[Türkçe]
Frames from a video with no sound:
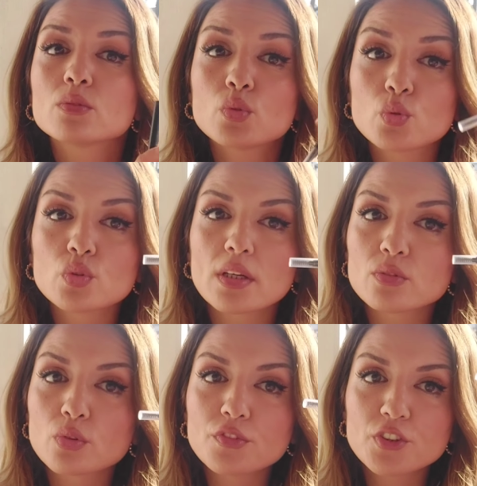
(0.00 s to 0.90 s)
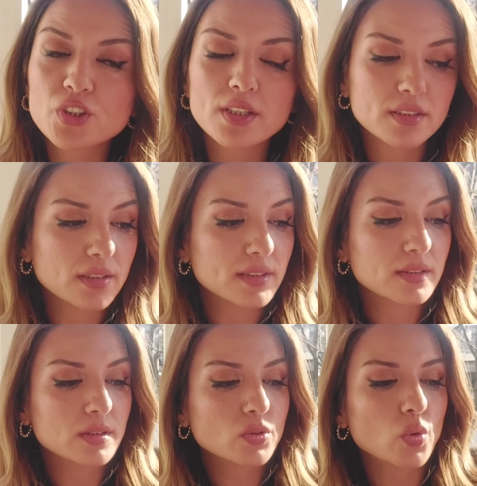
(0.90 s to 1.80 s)
Sürdükten sonra fırçayla
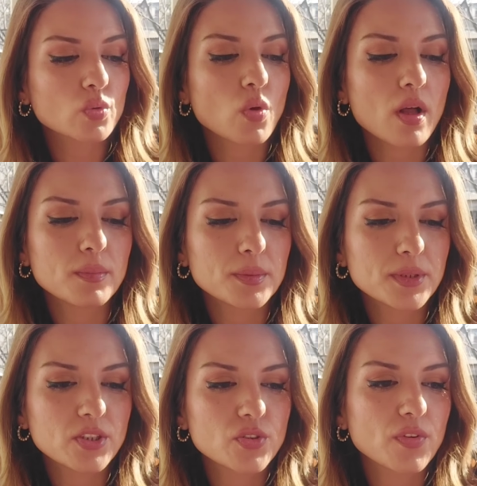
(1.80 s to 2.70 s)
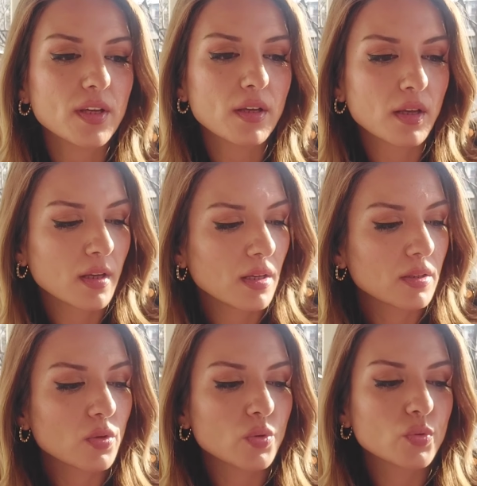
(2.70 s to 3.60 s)
taradığınızda çok doğal bir bitiş ve
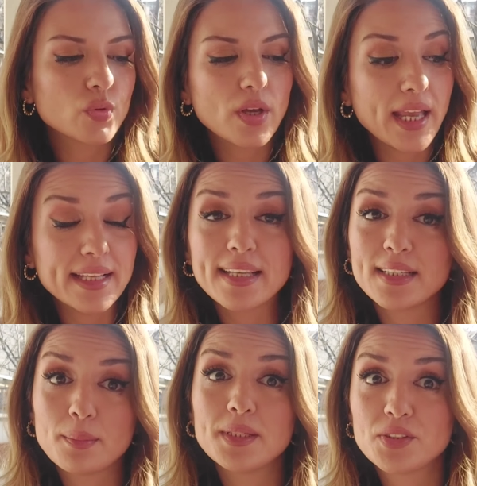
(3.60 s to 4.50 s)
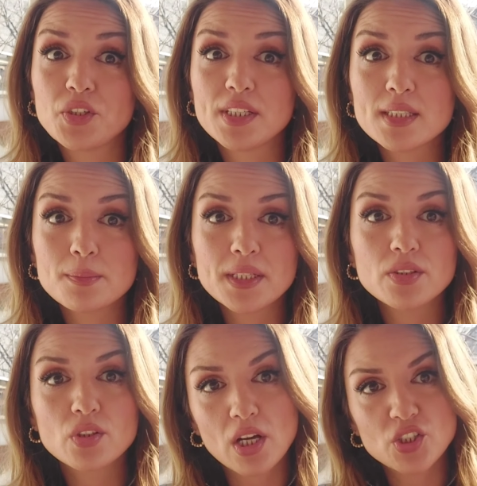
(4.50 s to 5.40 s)
görüntü elde edebileceğiniz bir
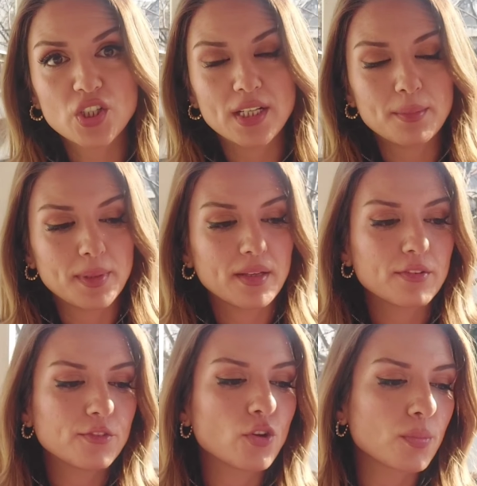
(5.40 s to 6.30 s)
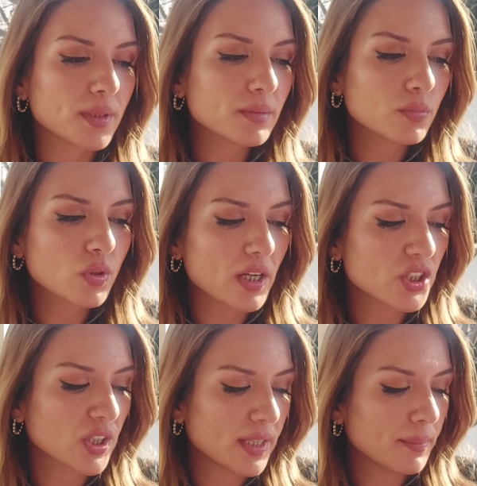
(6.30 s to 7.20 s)
kaş kalemi. Flormar'ın bu
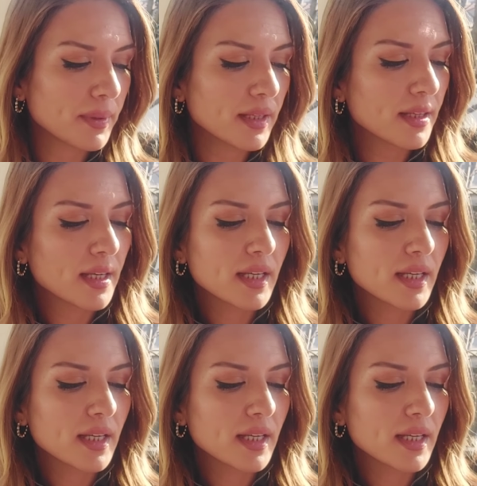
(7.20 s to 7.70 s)
kaş kalemi.